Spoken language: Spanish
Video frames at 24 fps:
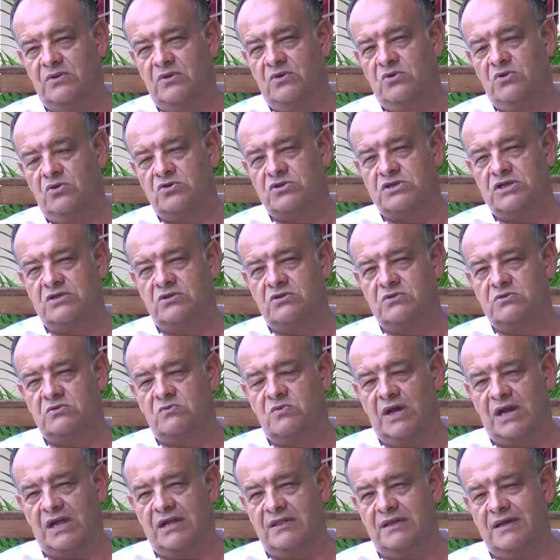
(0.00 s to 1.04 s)
unos
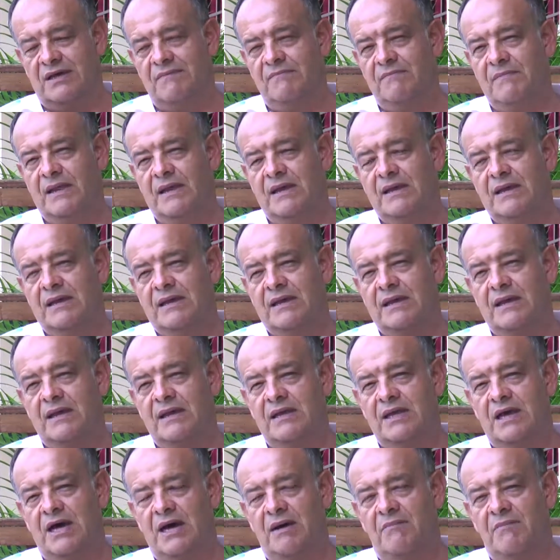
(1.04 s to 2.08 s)
240,
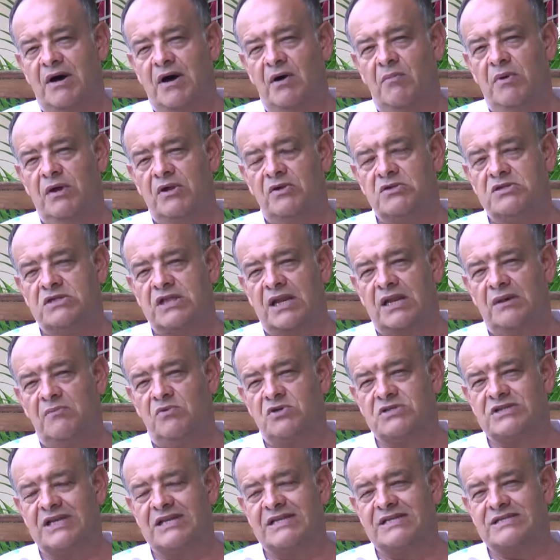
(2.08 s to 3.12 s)
que ya más o menos
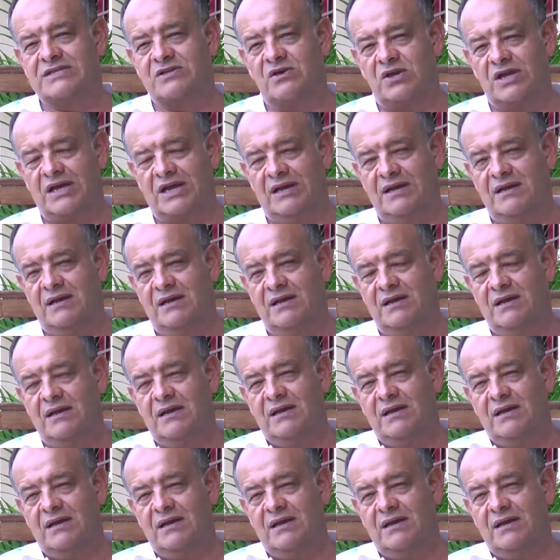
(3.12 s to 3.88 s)
tenemos el historial